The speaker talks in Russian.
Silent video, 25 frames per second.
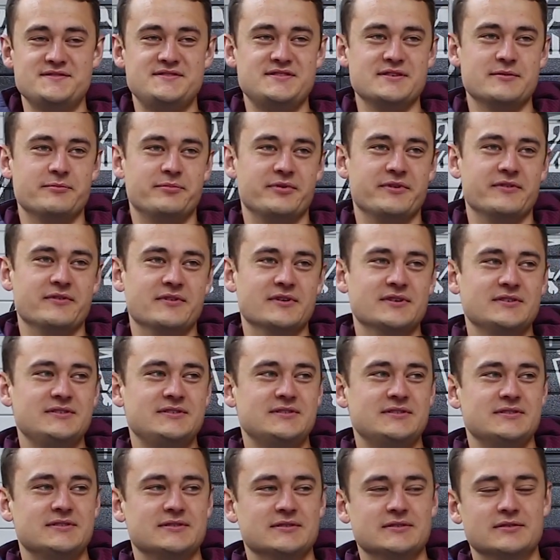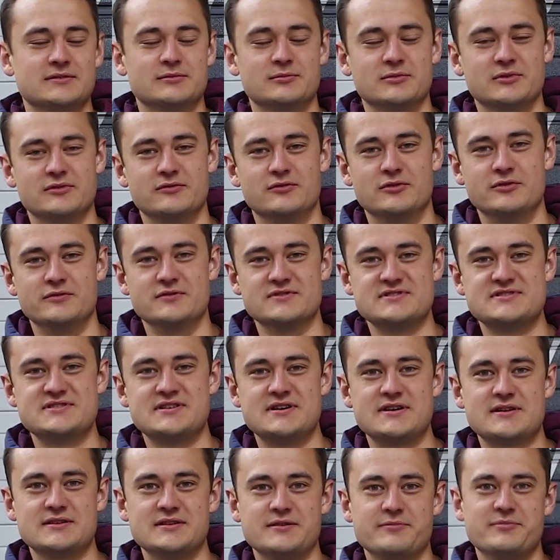Всем привет! Э, мы Вольво
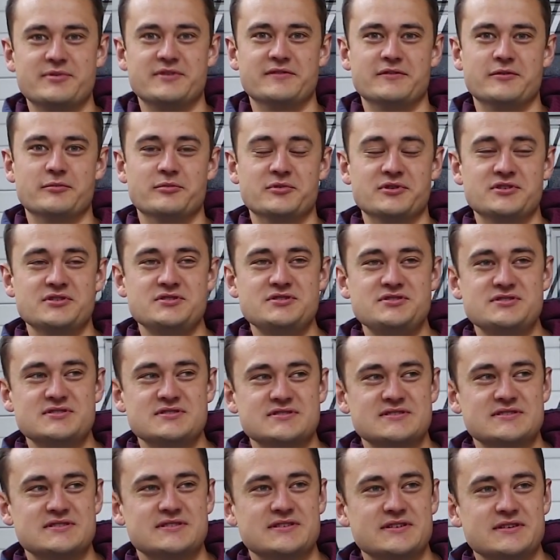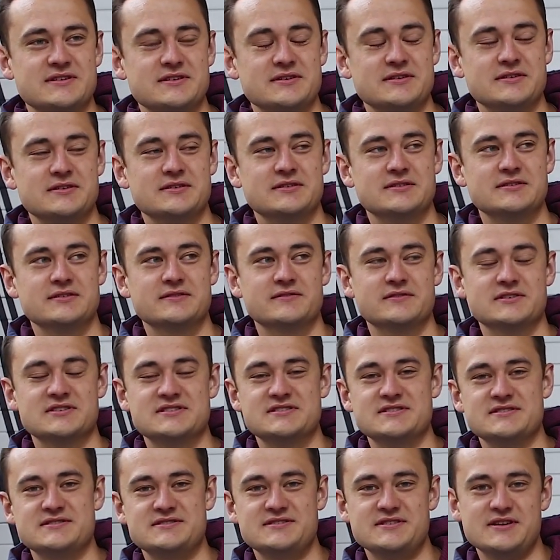Стар на Первой Матищинской,
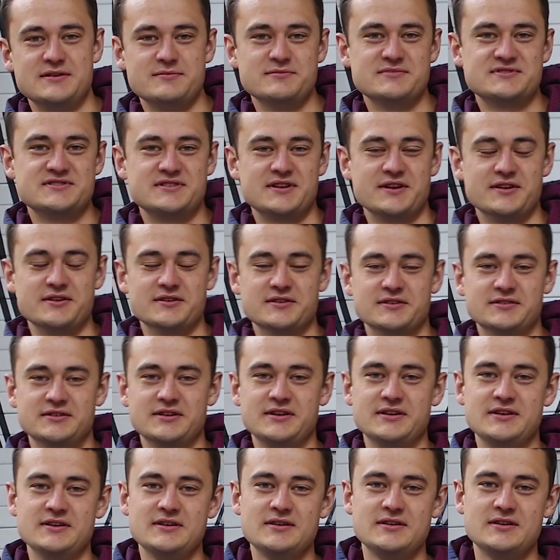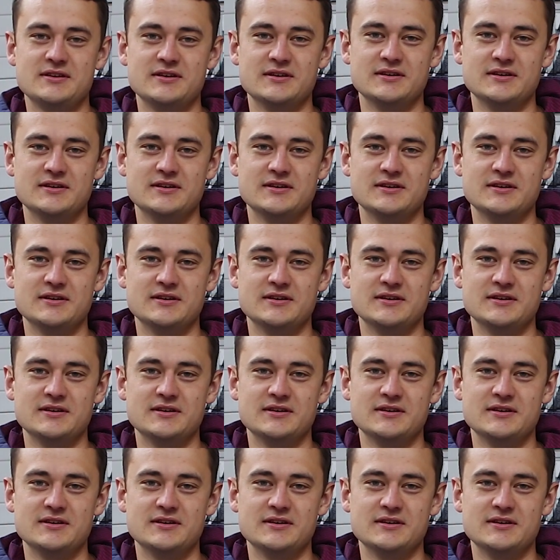27, строение 3.